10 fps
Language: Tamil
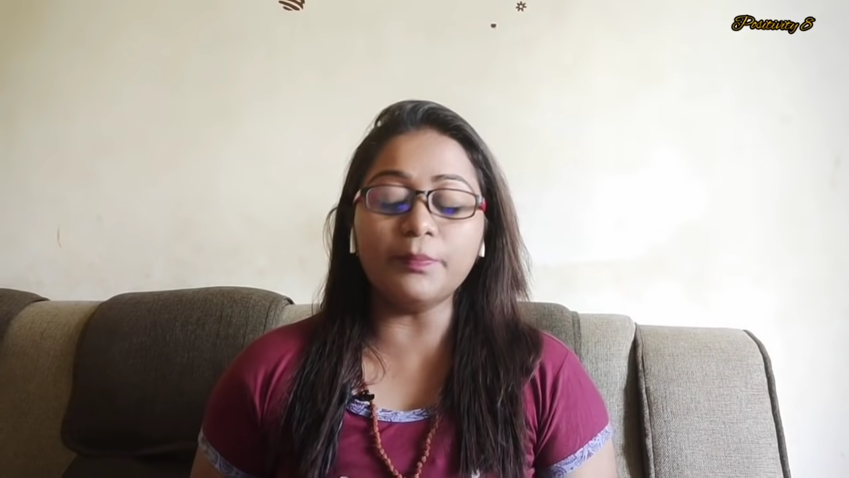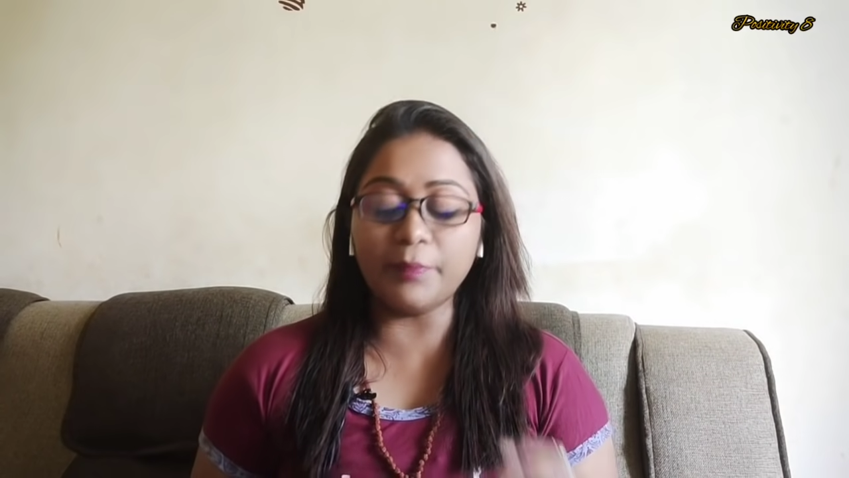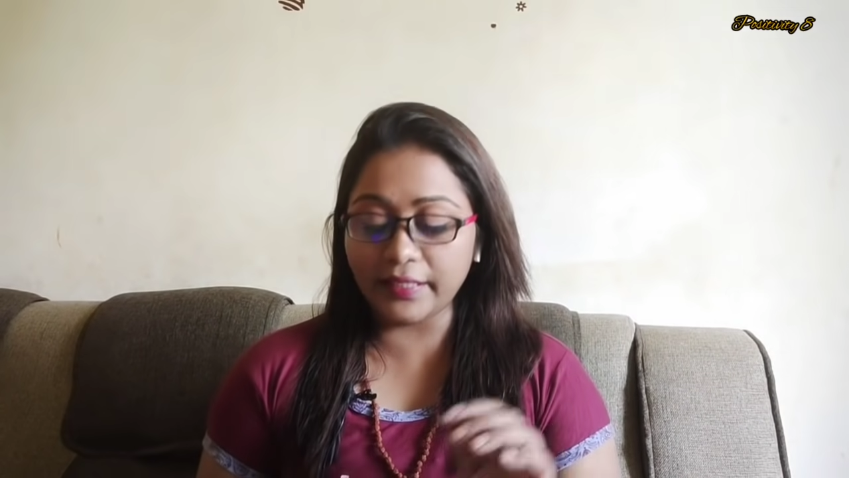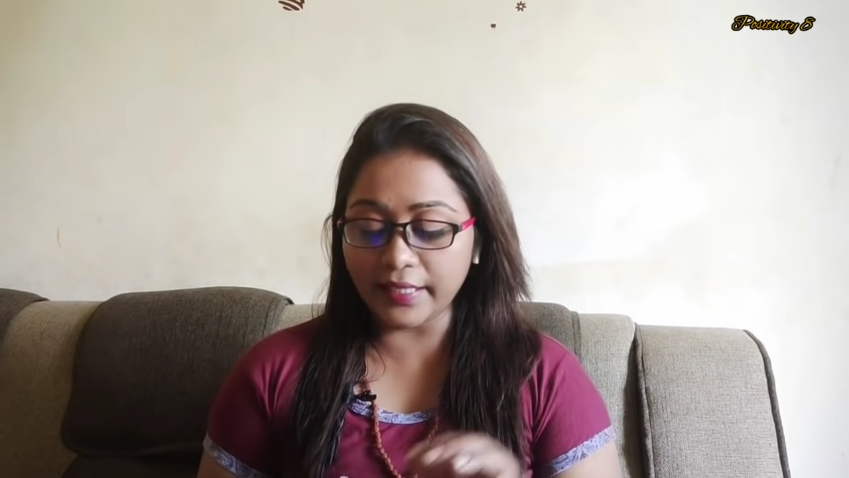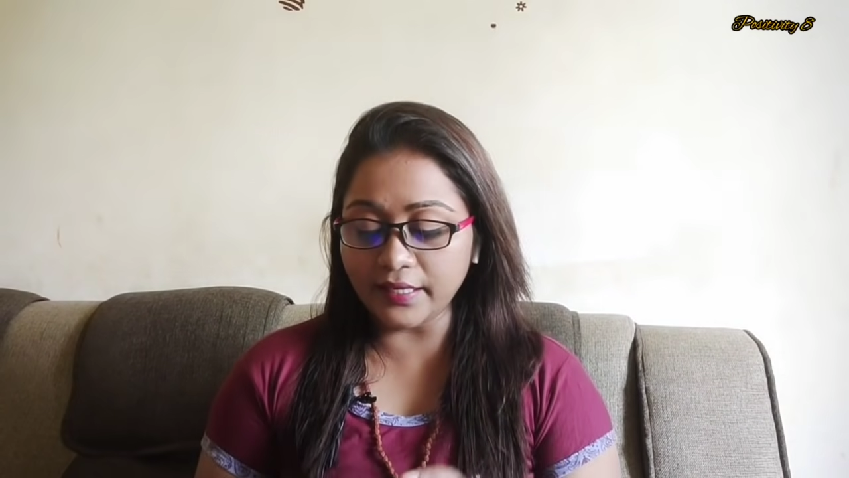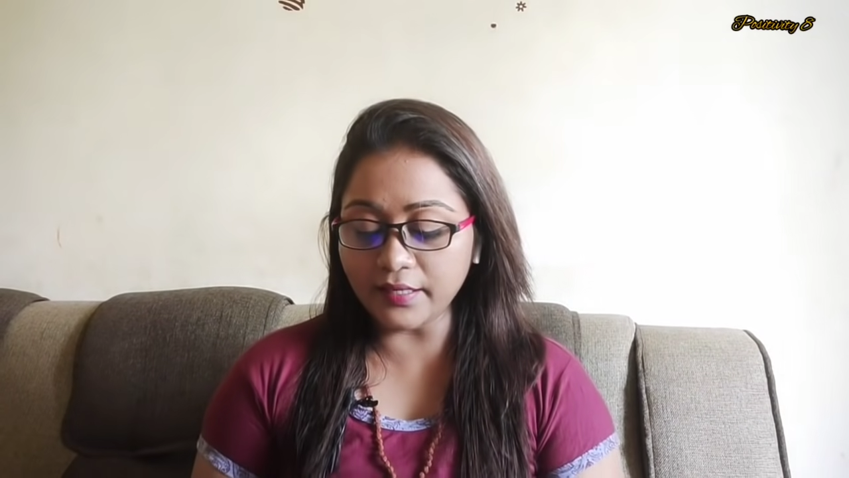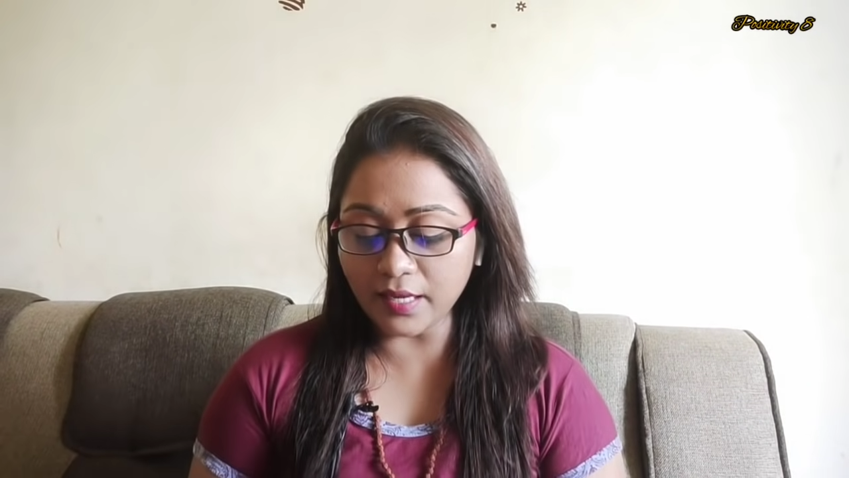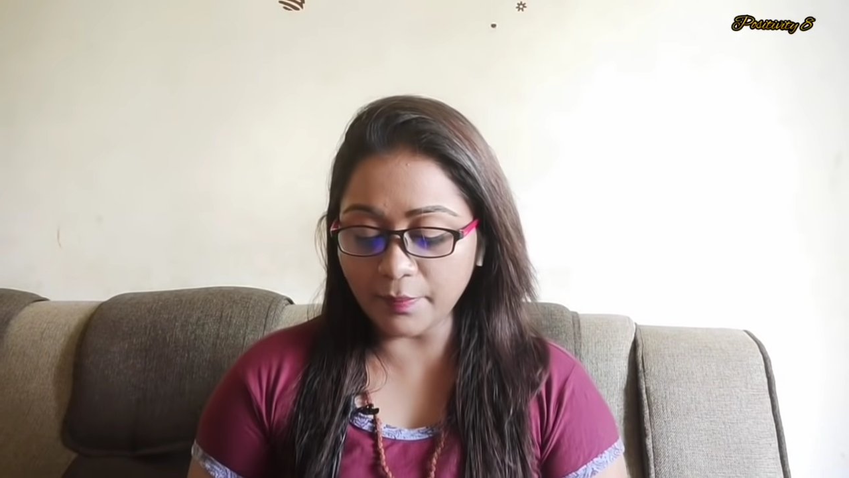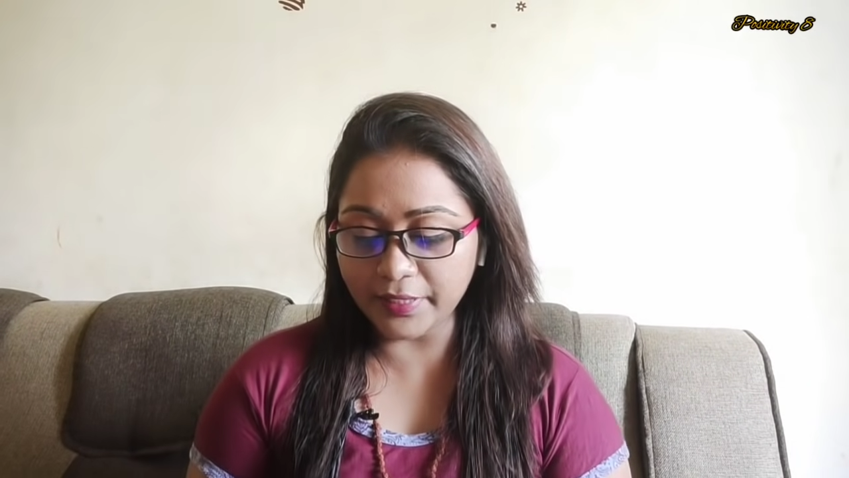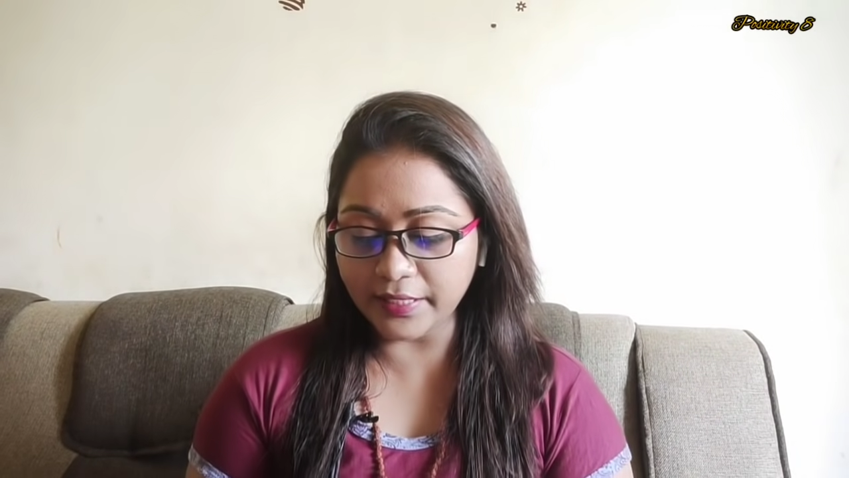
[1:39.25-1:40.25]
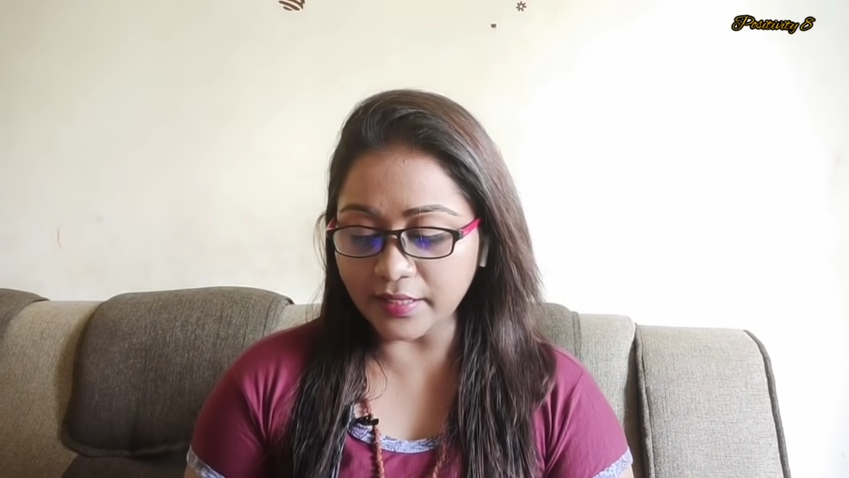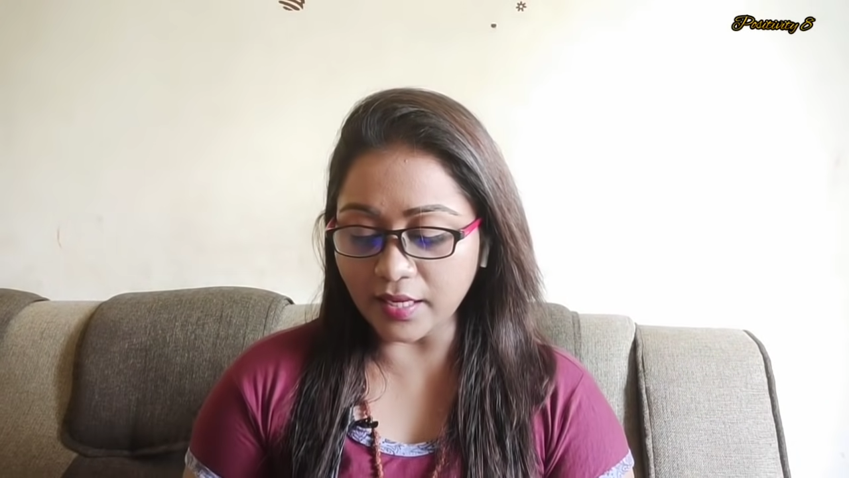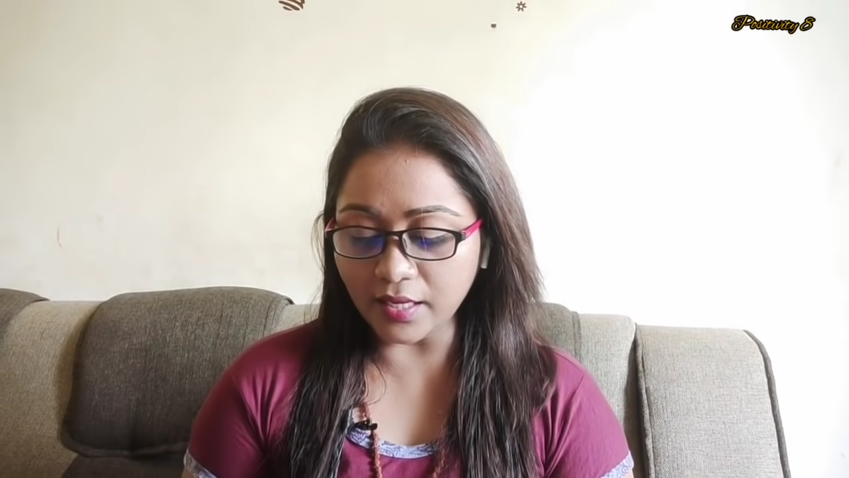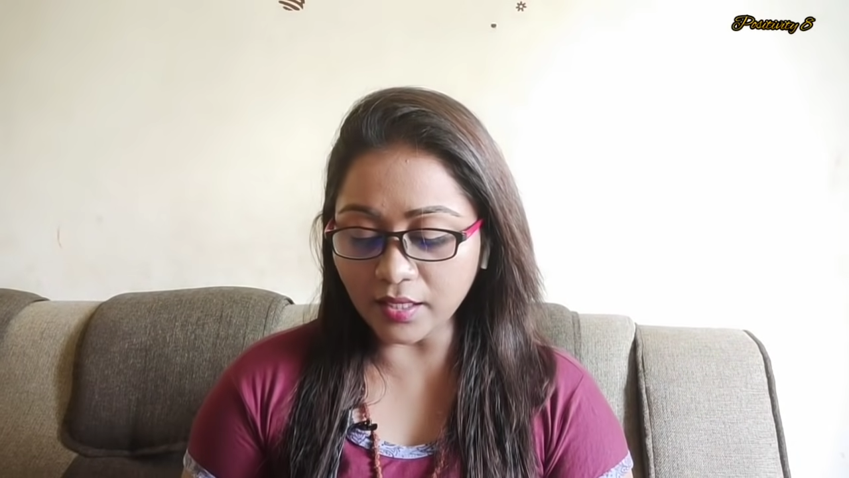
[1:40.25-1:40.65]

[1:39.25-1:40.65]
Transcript: இப்போ என்ன அப்படின்னா